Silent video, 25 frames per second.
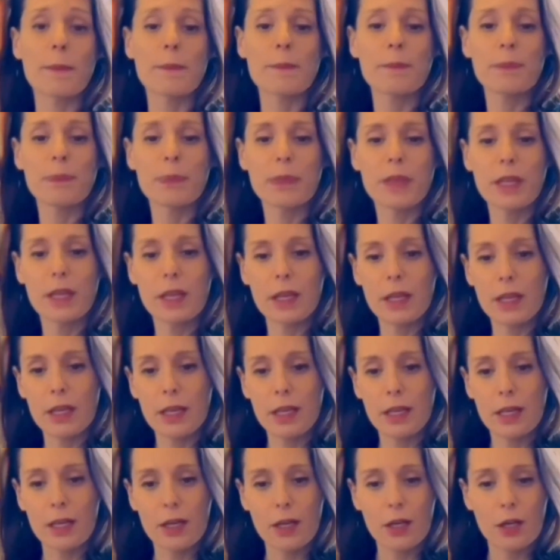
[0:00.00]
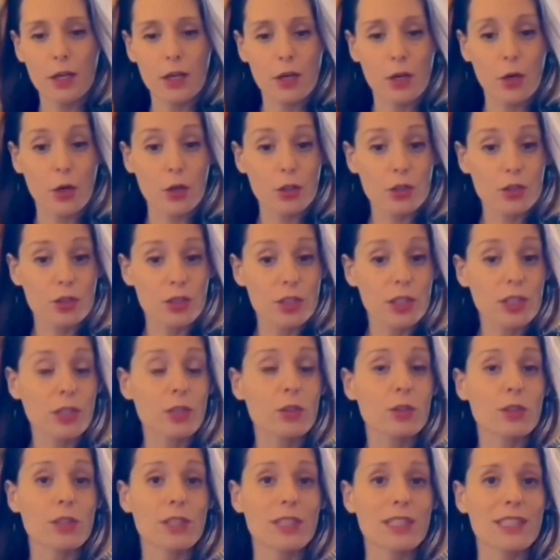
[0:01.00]
la 35enne
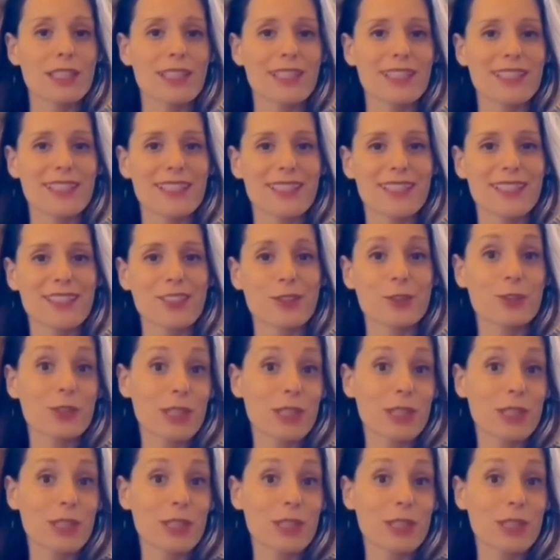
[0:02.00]
Francesca Albanesi,